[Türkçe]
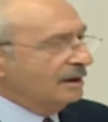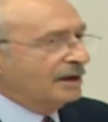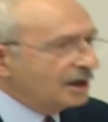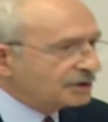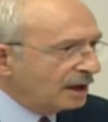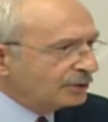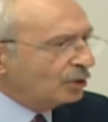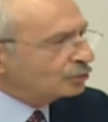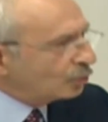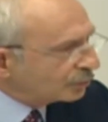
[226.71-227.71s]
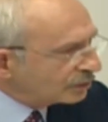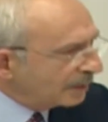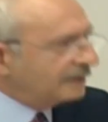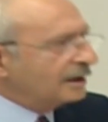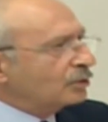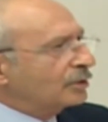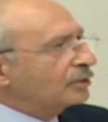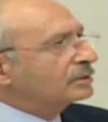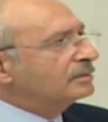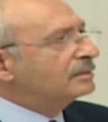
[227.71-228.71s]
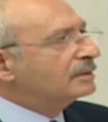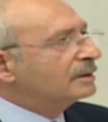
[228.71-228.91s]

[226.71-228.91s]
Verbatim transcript: Heyecan yoktu onu da ben de görüyordum.